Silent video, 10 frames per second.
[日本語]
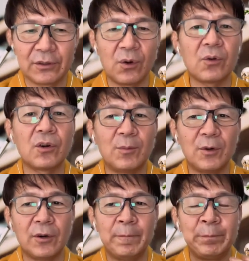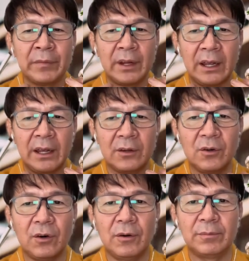心も、えー、
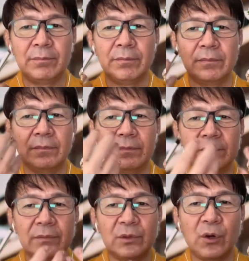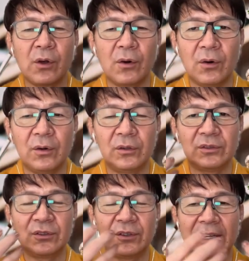こう
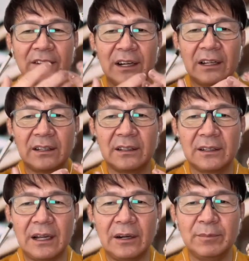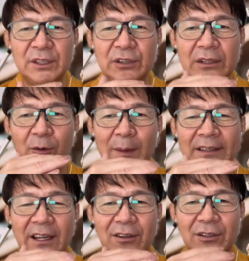ドヨーンとなんていうかな、水が止まっ
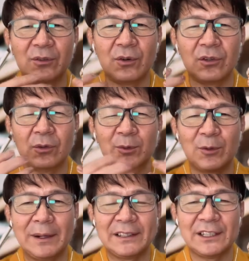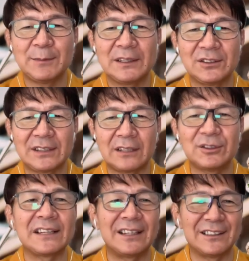たように心も止まってしまうとさ
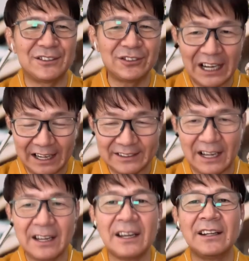腐ったりするじゃないですか。